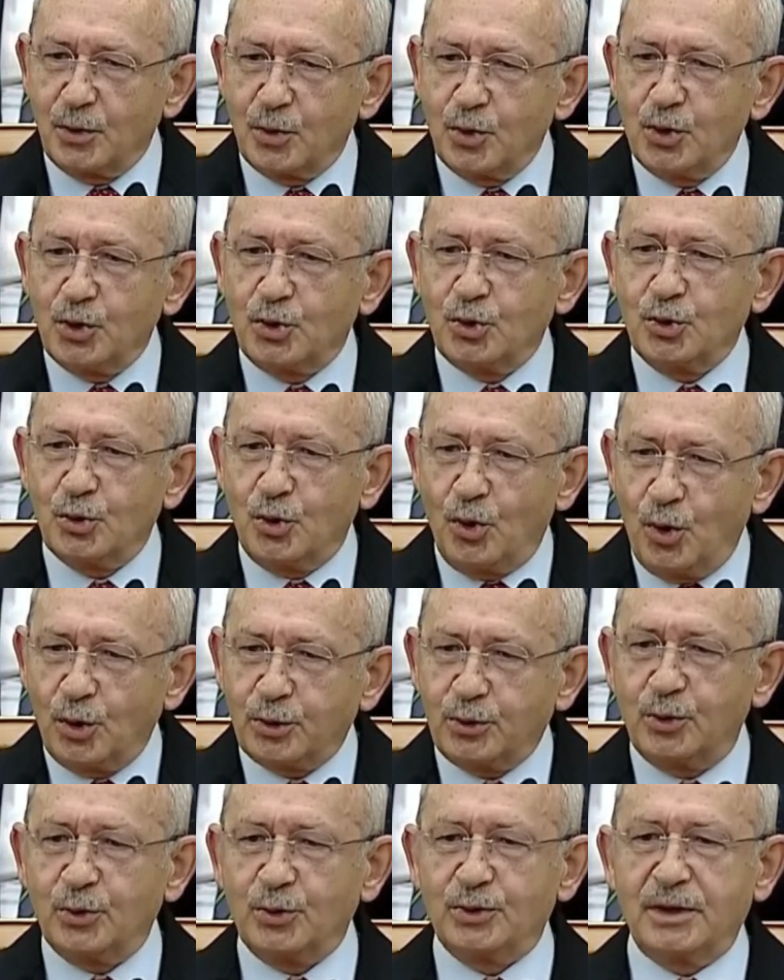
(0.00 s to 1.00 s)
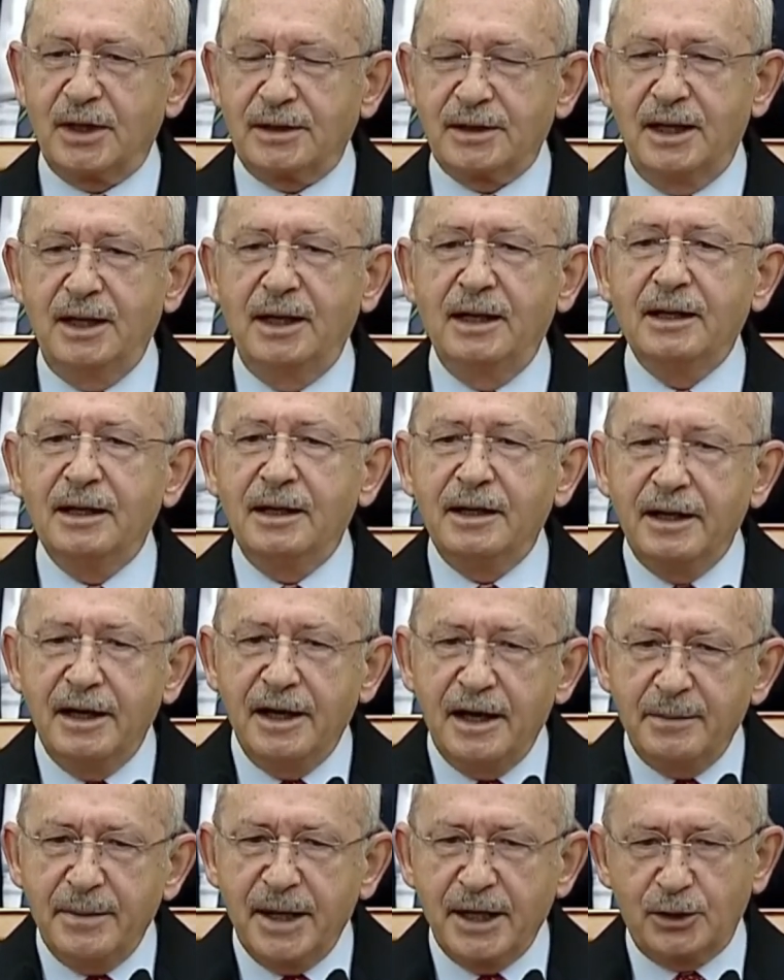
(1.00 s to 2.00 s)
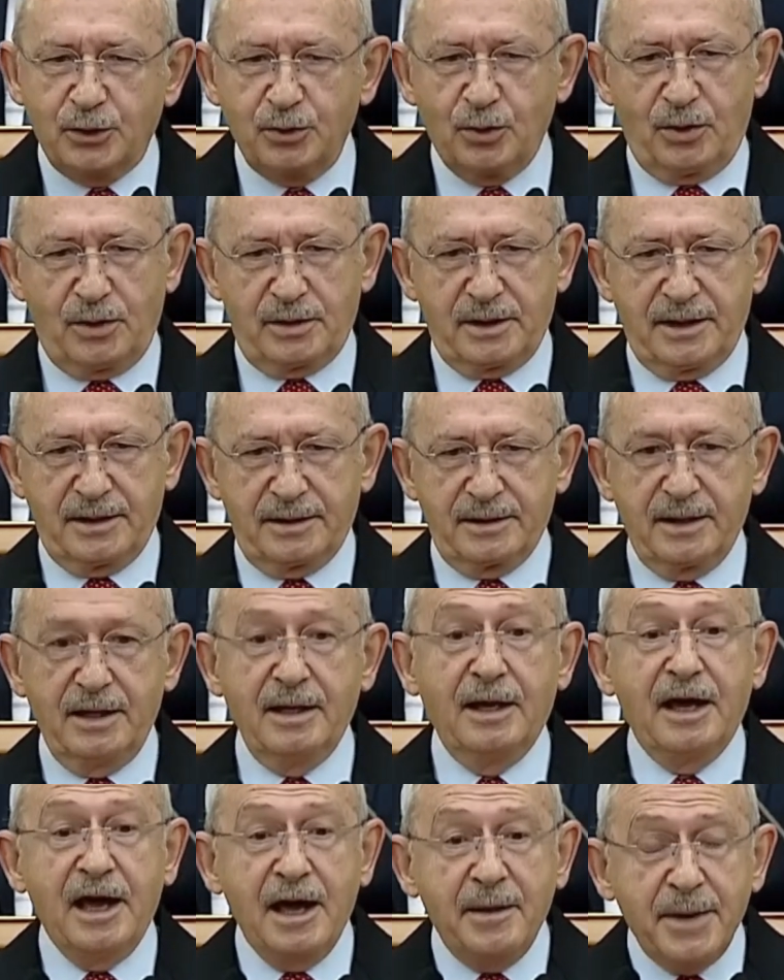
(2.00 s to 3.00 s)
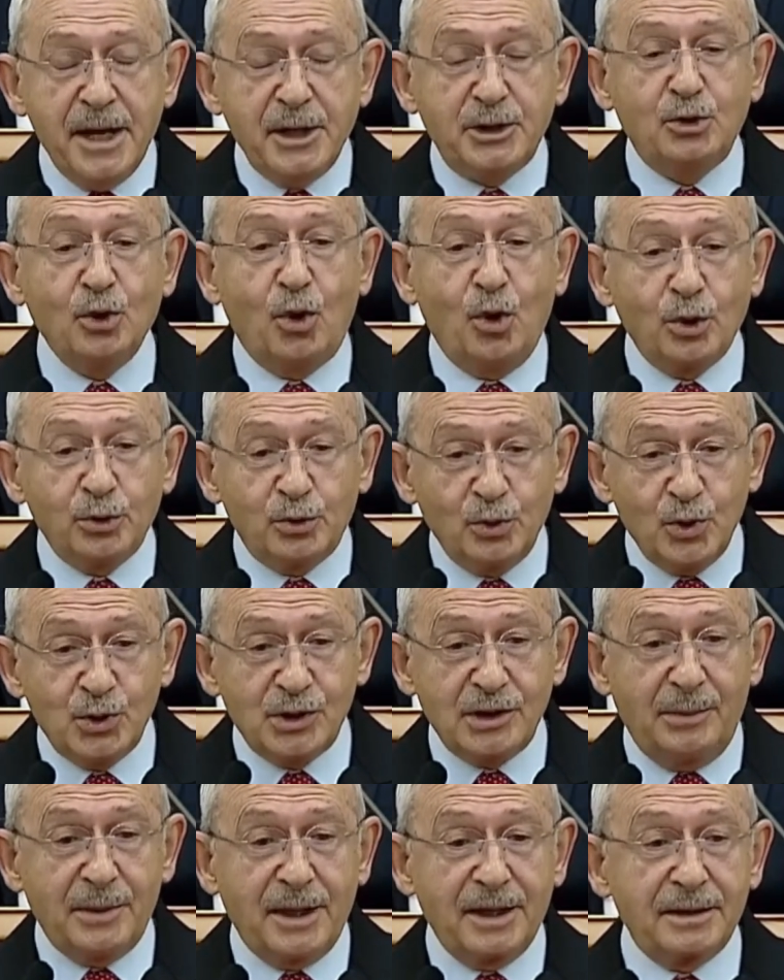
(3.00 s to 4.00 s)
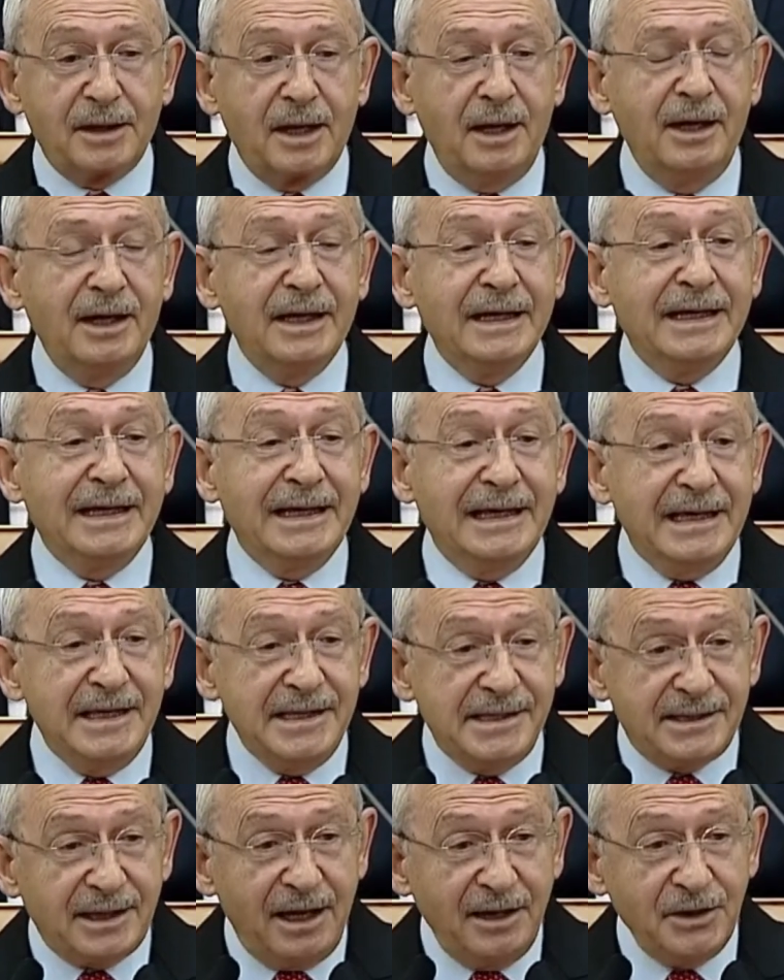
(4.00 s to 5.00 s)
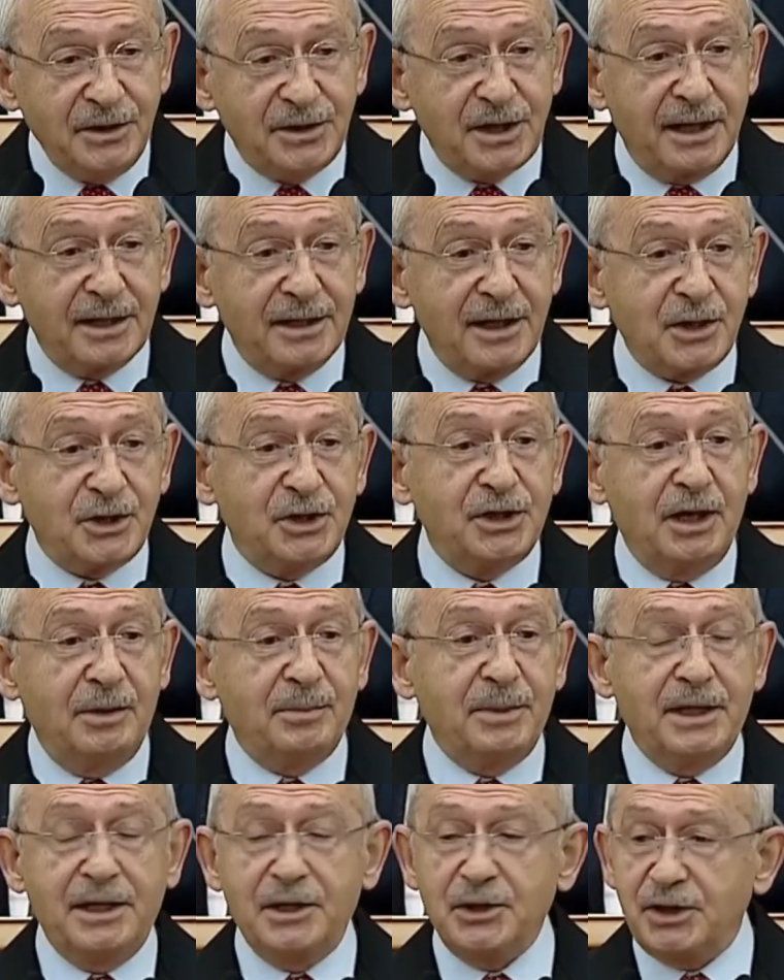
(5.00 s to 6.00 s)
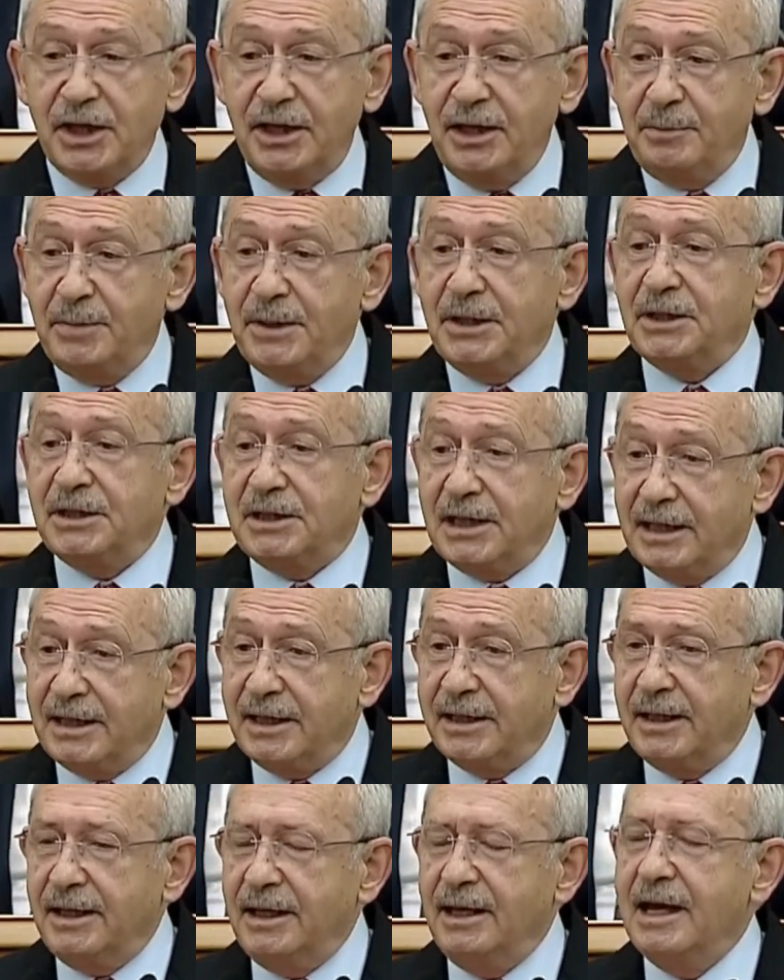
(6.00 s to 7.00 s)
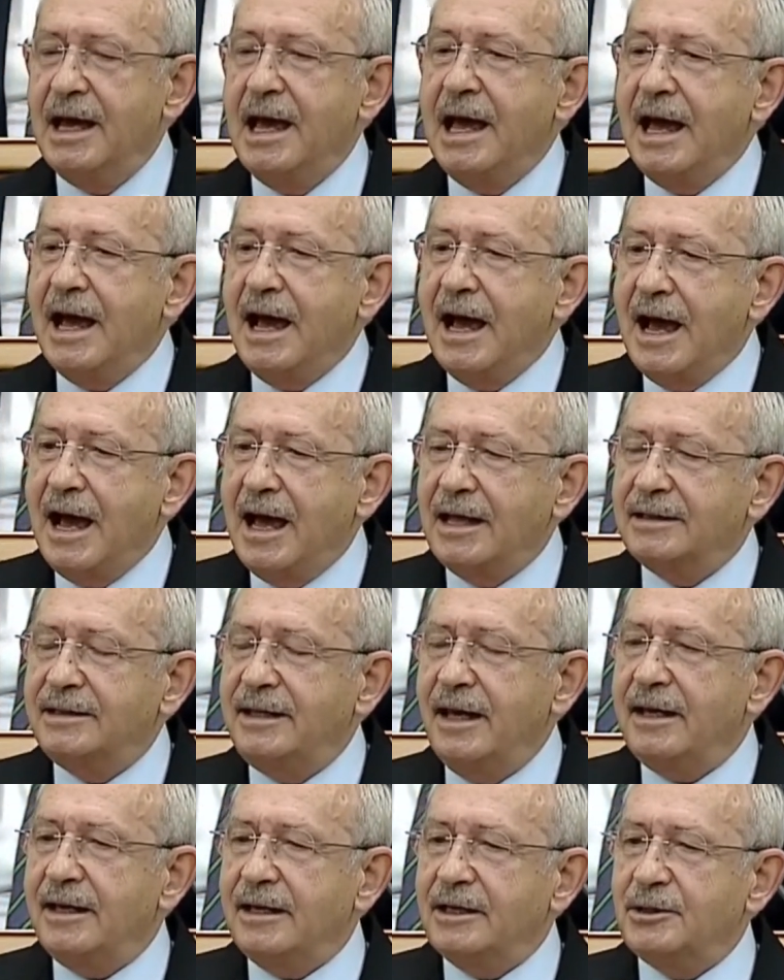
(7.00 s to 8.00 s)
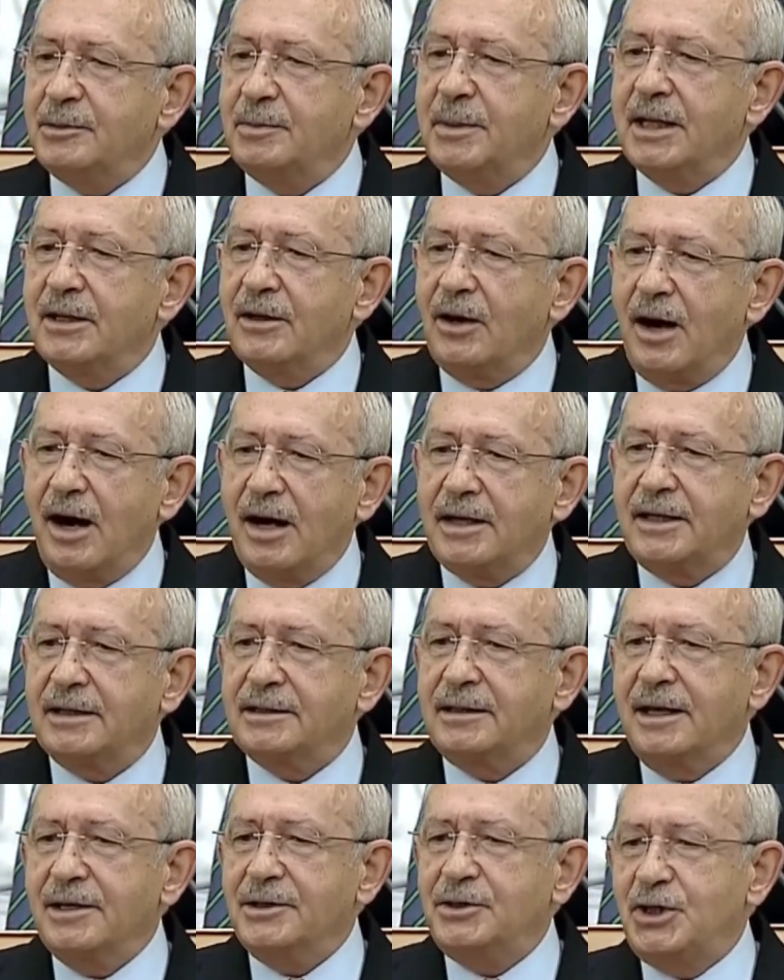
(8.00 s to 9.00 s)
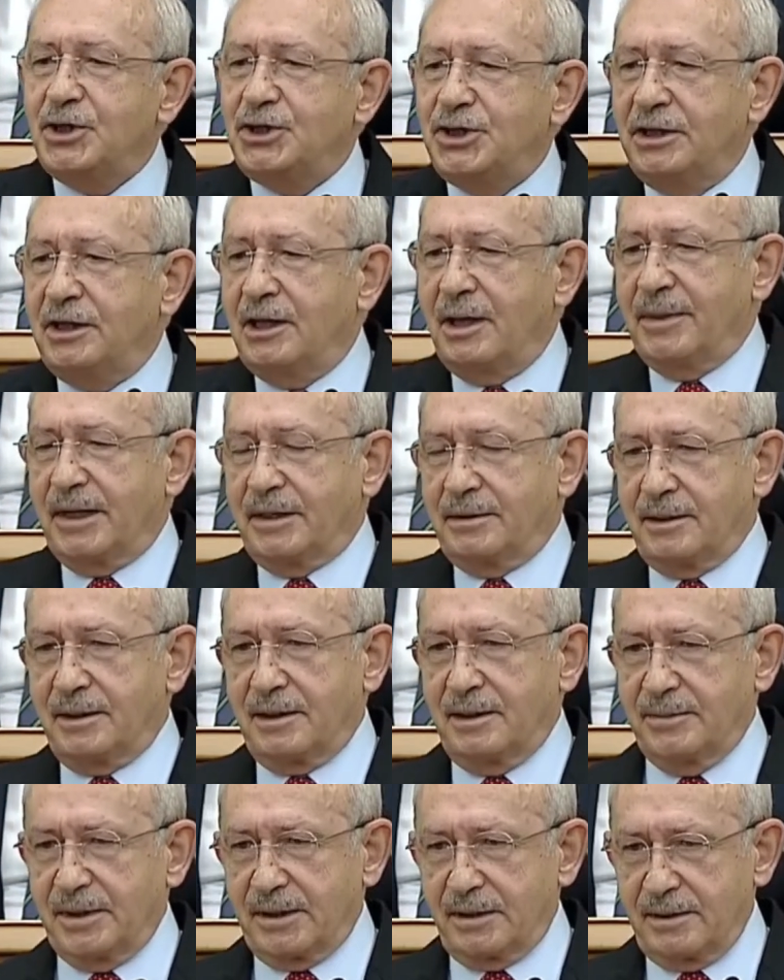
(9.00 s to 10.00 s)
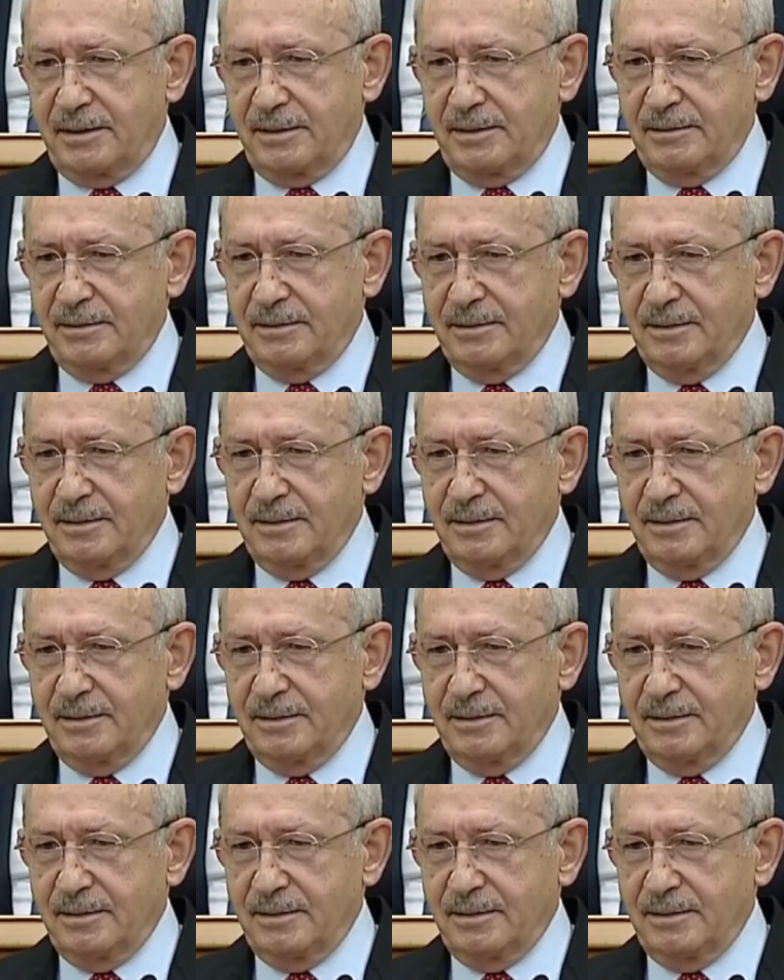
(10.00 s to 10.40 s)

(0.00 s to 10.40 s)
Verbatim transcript: uygun olduğunda da emekli olan, emekli olduğu zaman da insanca yaşayabileceği bir geliri elde etmeyi hak eden kişi demektir emekli.